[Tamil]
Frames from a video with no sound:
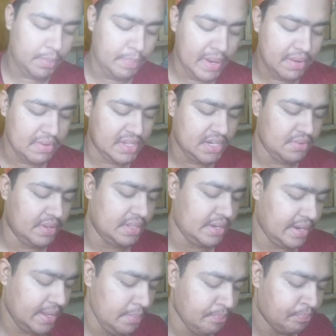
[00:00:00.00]
வெட் பண்ணி வச்சுட்டு
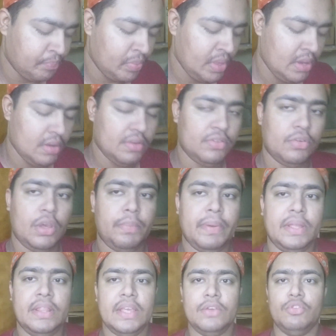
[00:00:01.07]
வந்துட்டேன் ஸோ
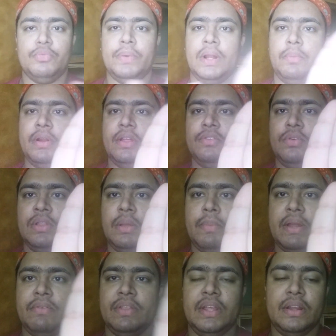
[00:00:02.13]
இப்போ இதுதான் யூஸ் போகிறேன் ஸோ அந்த
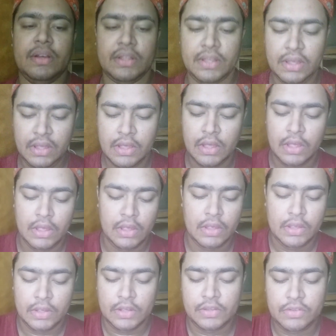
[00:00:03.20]
மாதிரி வந்து இருக்குது
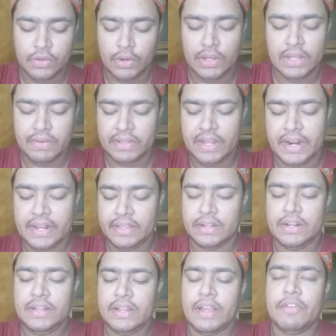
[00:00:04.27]
ஸோ இதை வந்து
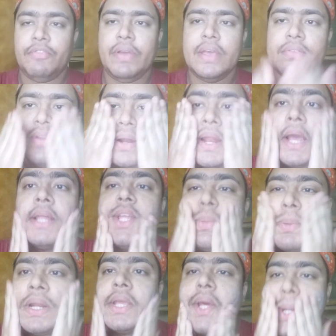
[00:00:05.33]
எடுத்துக்கிட்டு நான் என் ஃபேஸில்
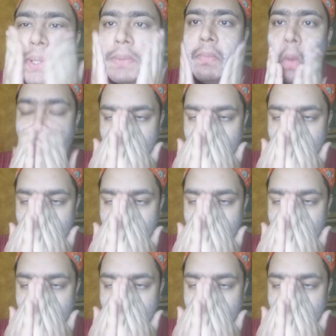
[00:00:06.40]
லேதர் பண்ணிக்கிறேன்